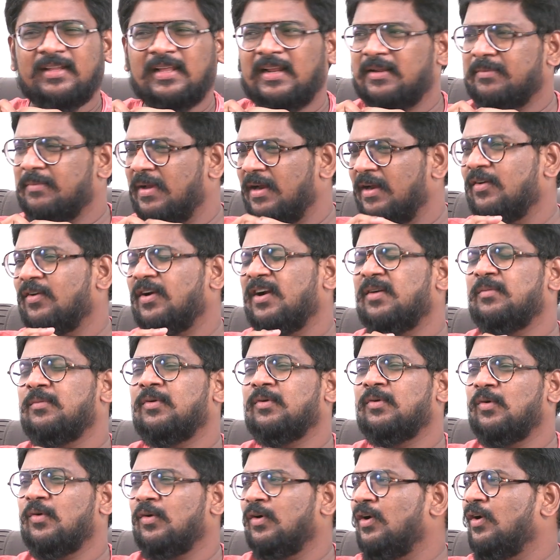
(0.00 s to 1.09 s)
దానికి మళ్ళీ రెండు
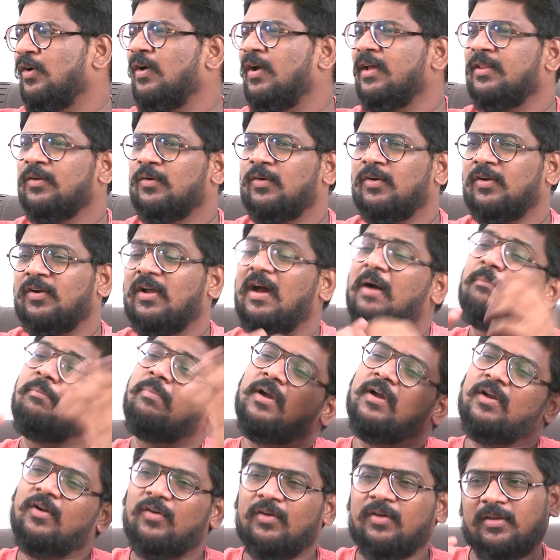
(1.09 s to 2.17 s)
మూడు కోట్లు ఐదు కోట్లు
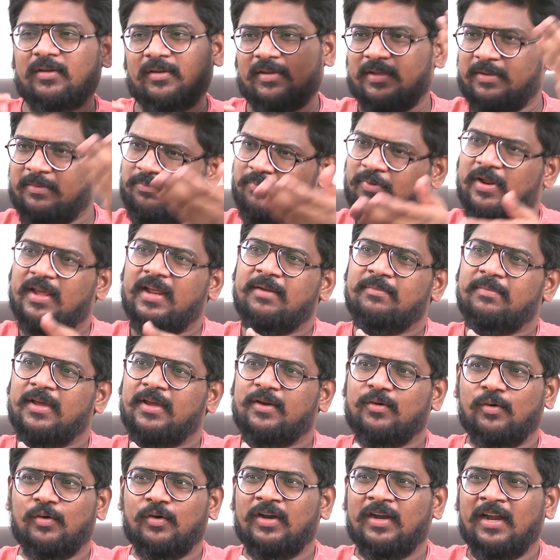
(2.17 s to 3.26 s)
అప్పట్లో ఇప్పుడే
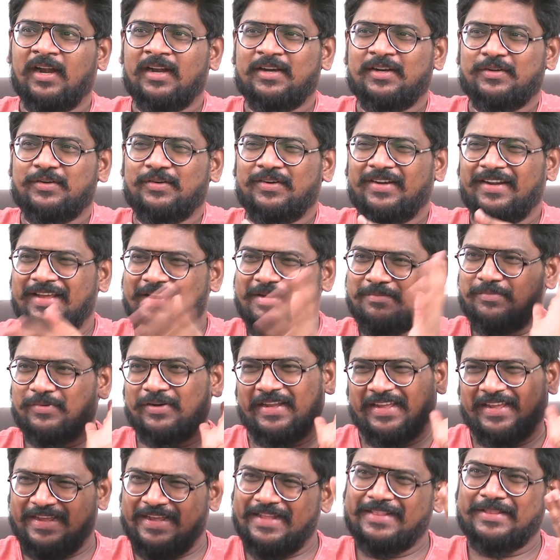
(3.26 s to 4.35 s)
ఎనభై కోట్లు అంటుంటే
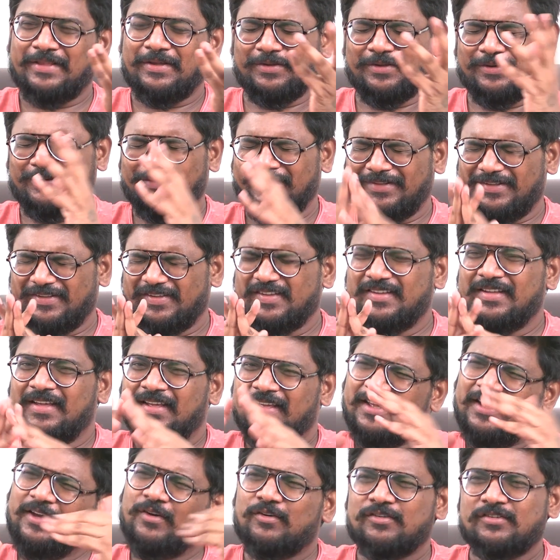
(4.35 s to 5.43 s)
అప్పుడు ఇంకెంత అయ్యి ఉంటుంది
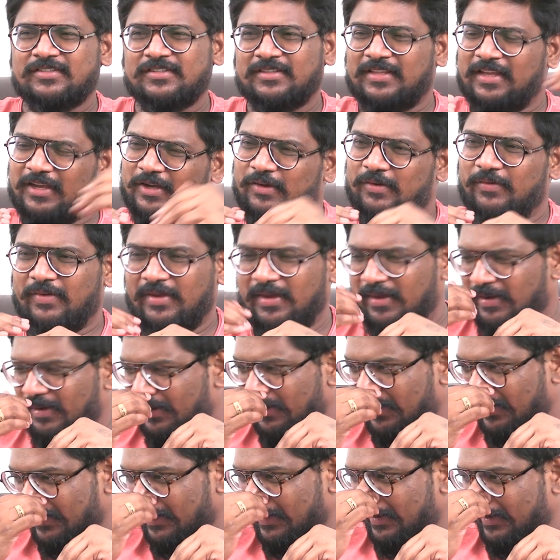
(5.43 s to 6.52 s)
ఇంకొంచెం తక్కువ
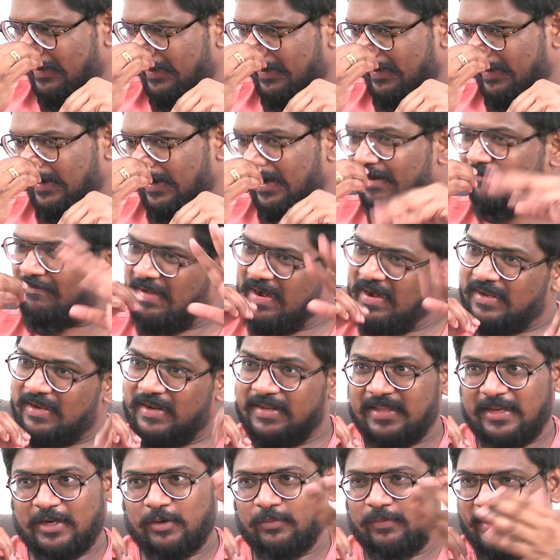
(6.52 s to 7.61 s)
కానీ
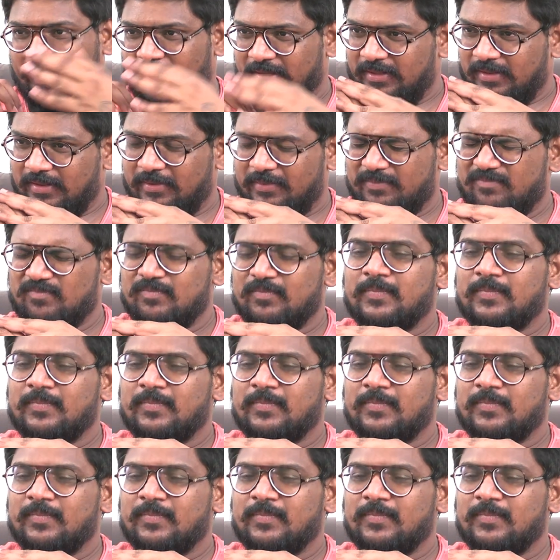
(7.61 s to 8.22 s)
వాళ్ళకి అది ఎక్కువే కదా